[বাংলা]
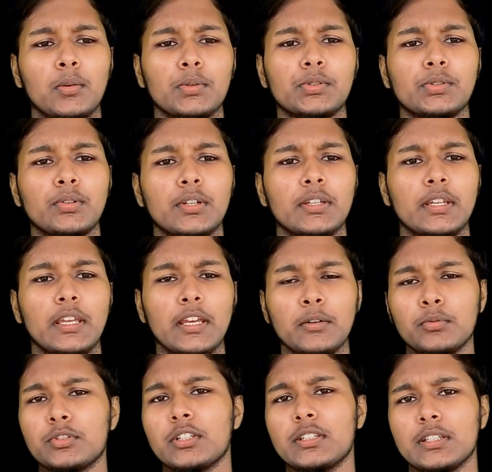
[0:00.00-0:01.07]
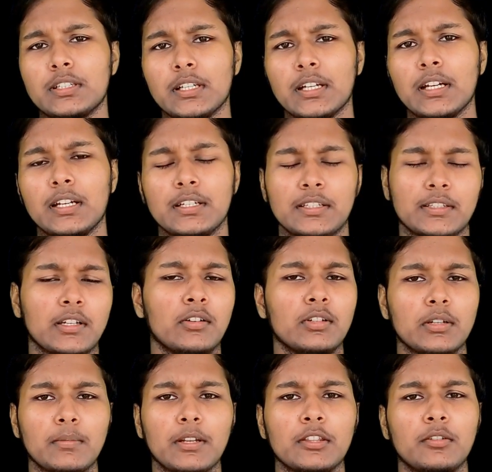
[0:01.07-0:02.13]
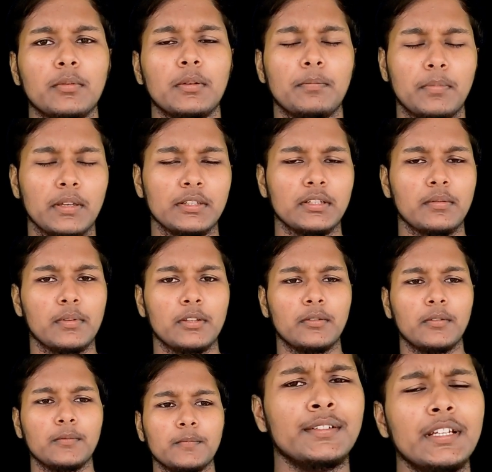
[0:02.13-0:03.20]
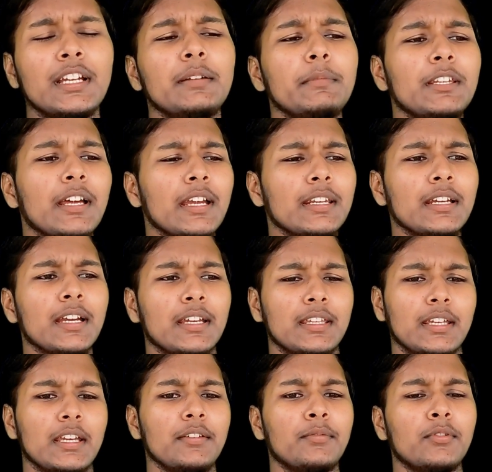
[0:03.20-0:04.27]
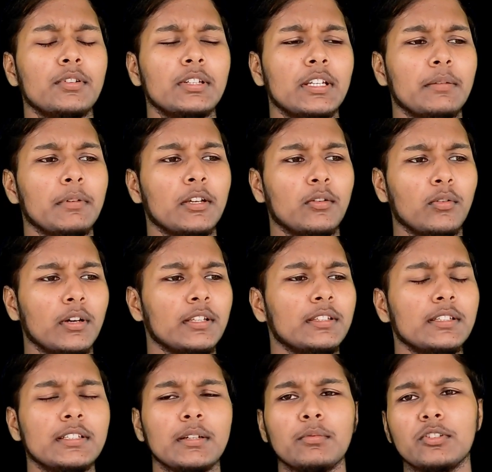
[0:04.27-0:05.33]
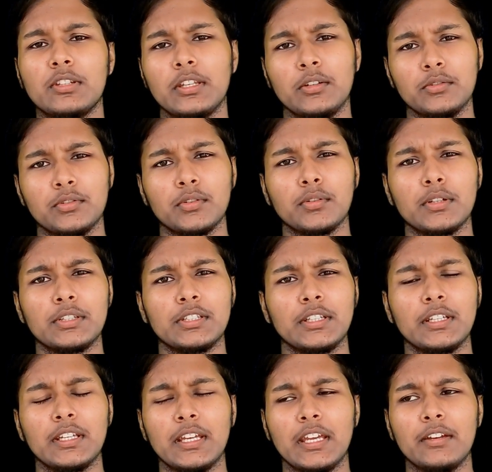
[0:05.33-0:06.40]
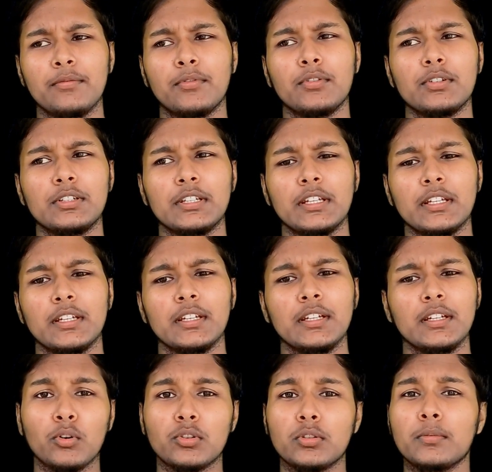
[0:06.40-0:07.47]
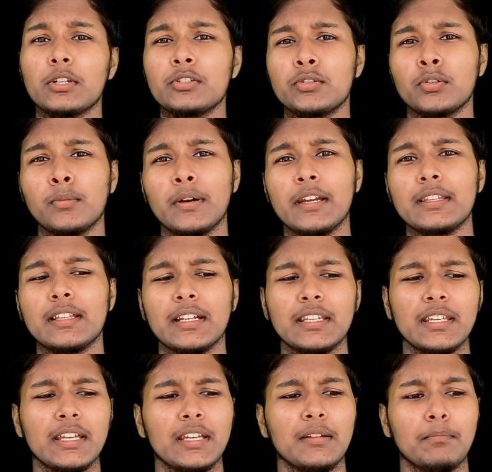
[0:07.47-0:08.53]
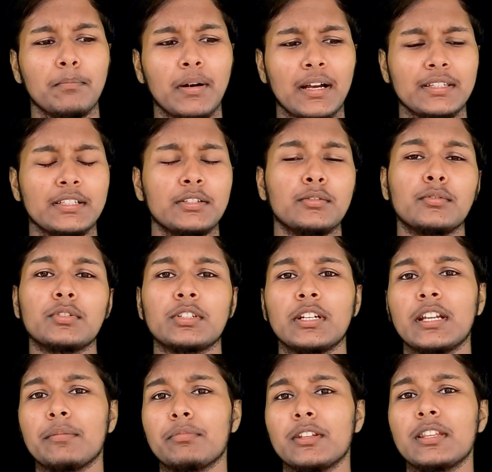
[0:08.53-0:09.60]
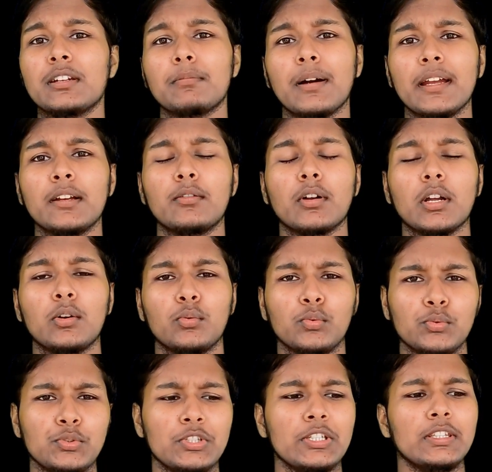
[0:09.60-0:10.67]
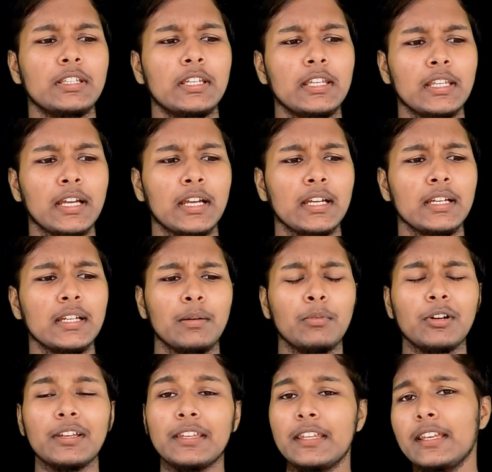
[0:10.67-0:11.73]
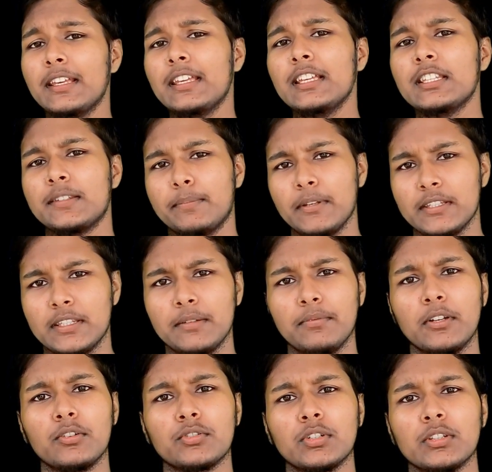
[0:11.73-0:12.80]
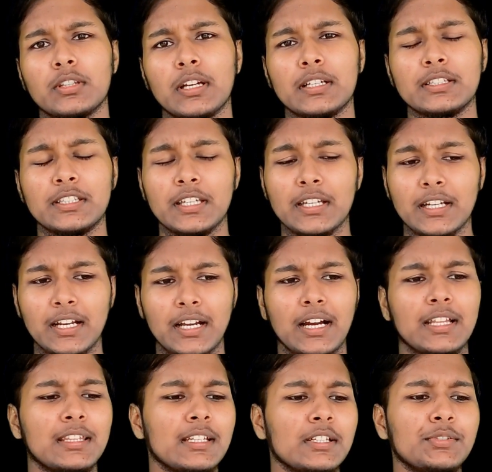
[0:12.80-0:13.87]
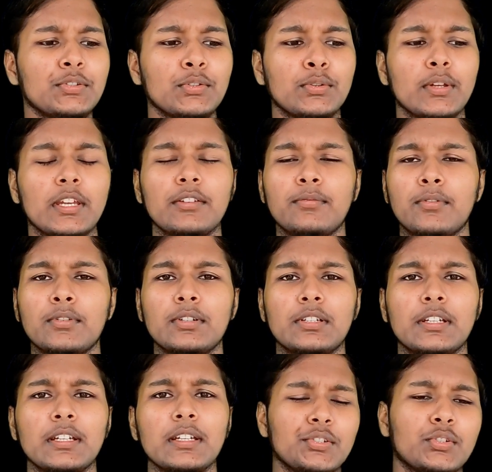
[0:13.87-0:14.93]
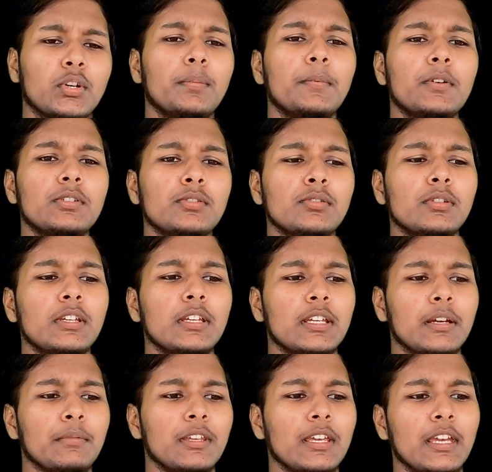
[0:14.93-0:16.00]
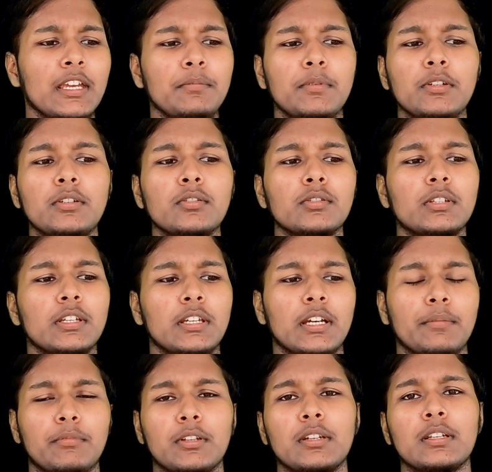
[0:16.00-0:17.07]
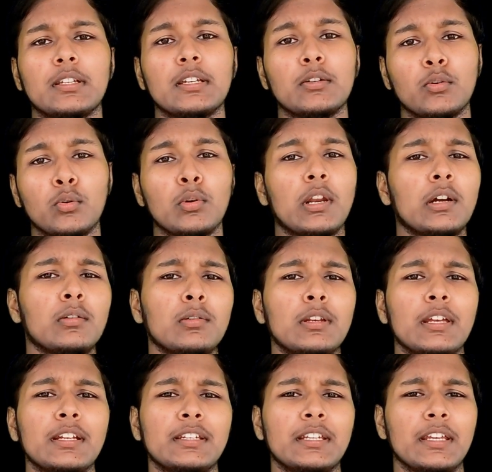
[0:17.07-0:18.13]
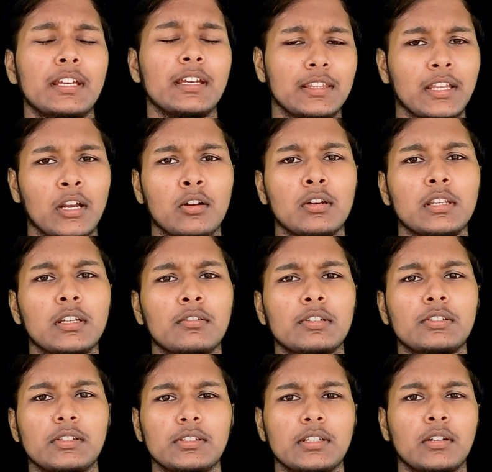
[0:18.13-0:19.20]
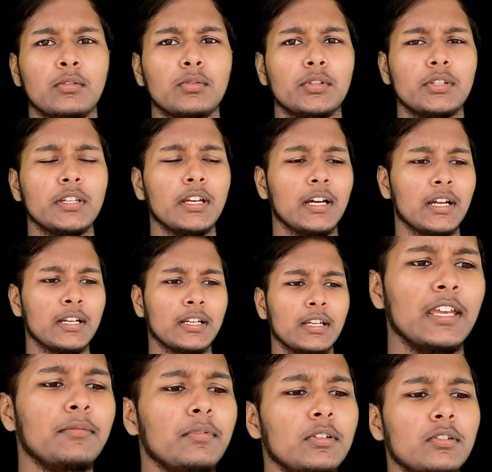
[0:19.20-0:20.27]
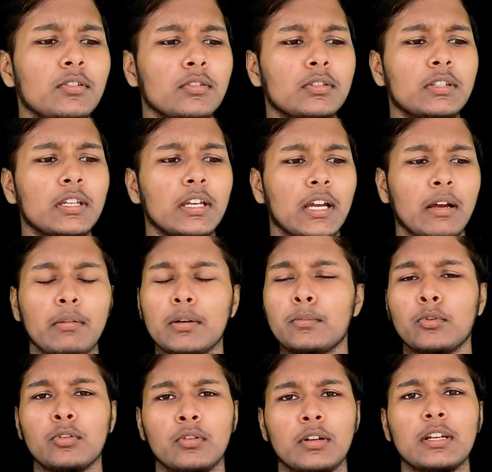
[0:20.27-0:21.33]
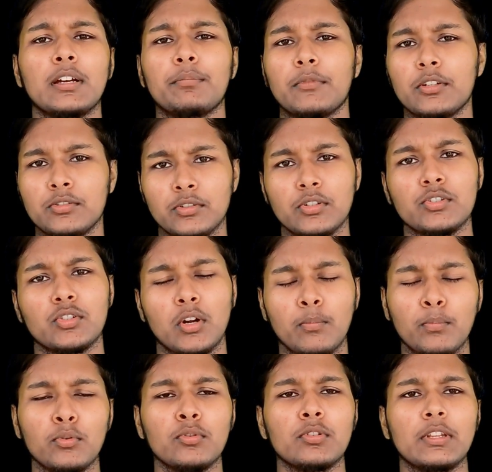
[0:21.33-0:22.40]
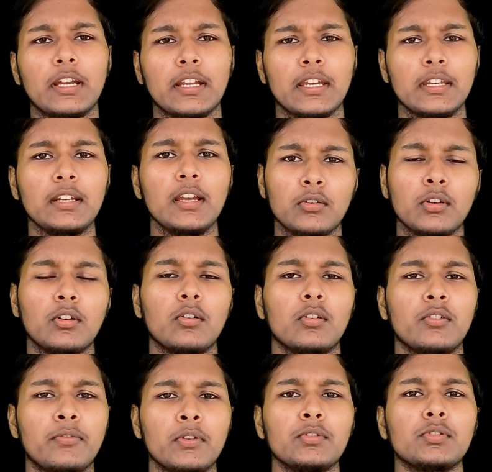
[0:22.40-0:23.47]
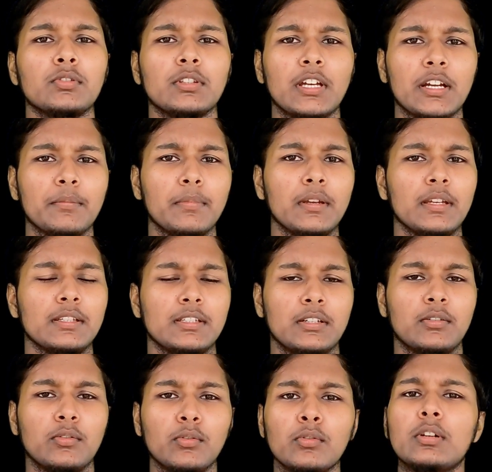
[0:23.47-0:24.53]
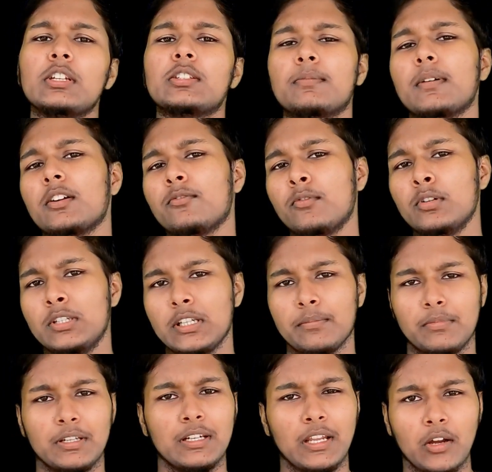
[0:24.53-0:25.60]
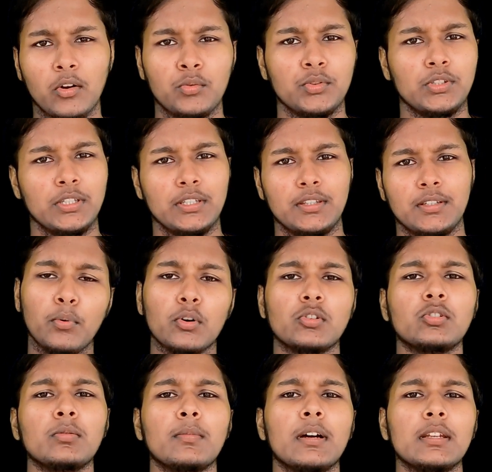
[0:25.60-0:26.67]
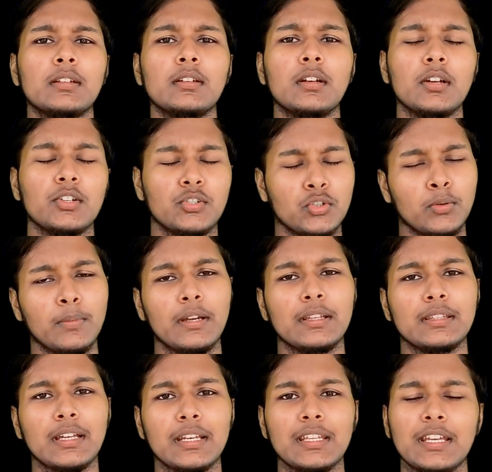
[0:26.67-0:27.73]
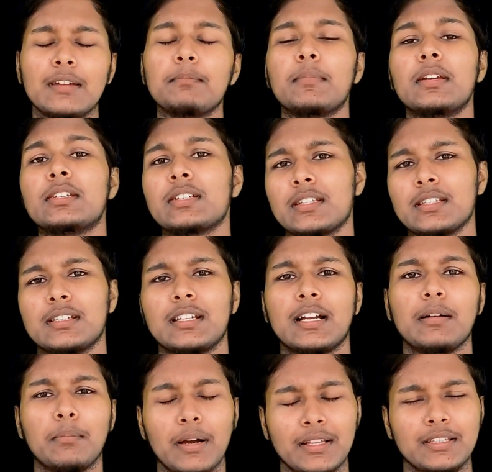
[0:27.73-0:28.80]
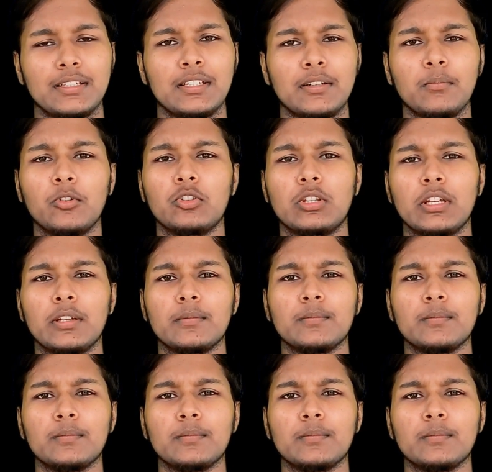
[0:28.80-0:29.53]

অবশ্যই একুশ হাজার টাকা ডিসকাউন্টের মাধ্যমে পেয়ে যাবেন রিয়েলমি নাইন আই এই ফোনটি আমি কয়েকদিন যাবৎ ইউজ করেছি এই ফোনটি বর্তমান সময়ে দাঁড়িয়ে বাজেট অনুসারে আপনাদের বাই করা উচিত কিনা এবং কি কি স্পেসিফিকেশন থাকছে কাদের জন্য এই ফোনটি সবকিছু নিয়ে আমি এই ভিডিওতে আপনাদেরকে খোলাখুলি একটি ধারণা দেওয়ার চেষ্টা করছি আর এই ভিডিওতে আমার মনে হয় না আপনারা যদি সম্পূর্ণ দেখেন কোনো কনফিউশন থাকবে যে কোন স্মার্টফোনটি আপনার নেওয়া উচিত বর্তমান সময়ে দাঁড়িয়ে বিশ হাজার টাকা বাজেটের মধ্যে